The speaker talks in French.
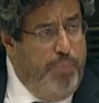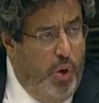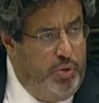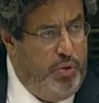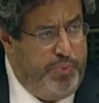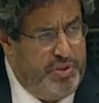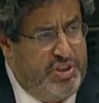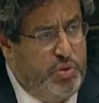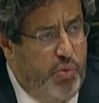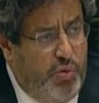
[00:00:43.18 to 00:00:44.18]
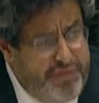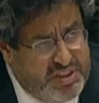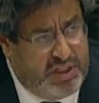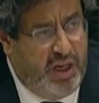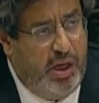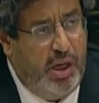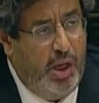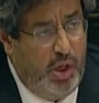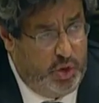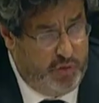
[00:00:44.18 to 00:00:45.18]
euh, position officielle
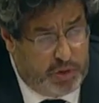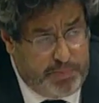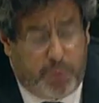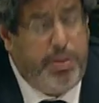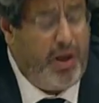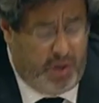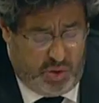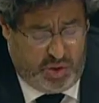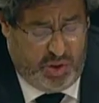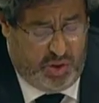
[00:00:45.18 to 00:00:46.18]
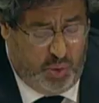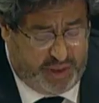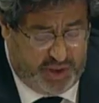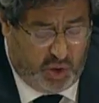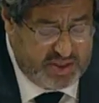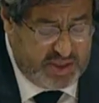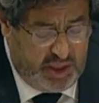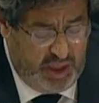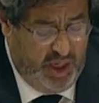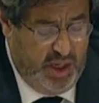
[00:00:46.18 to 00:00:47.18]
de votre porte-parole au Quai
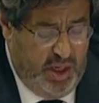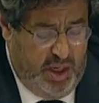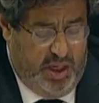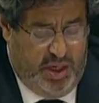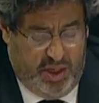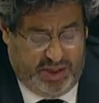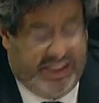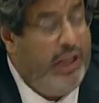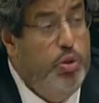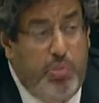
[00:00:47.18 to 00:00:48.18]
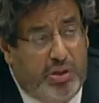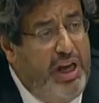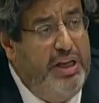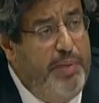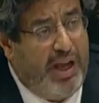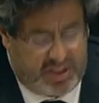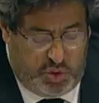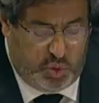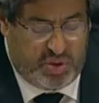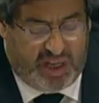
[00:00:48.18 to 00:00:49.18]
d'Orsay qui a demandé la
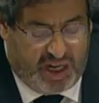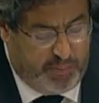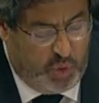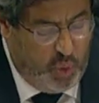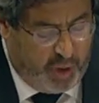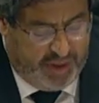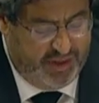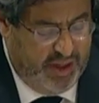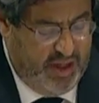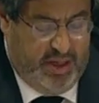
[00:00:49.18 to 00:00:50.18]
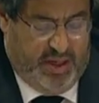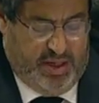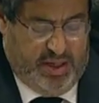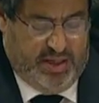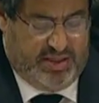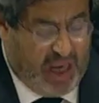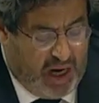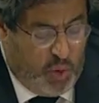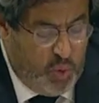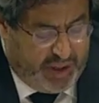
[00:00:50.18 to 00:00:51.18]
libération de Salam Ouri.
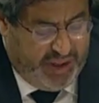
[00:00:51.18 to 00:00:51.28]
Salah Ouri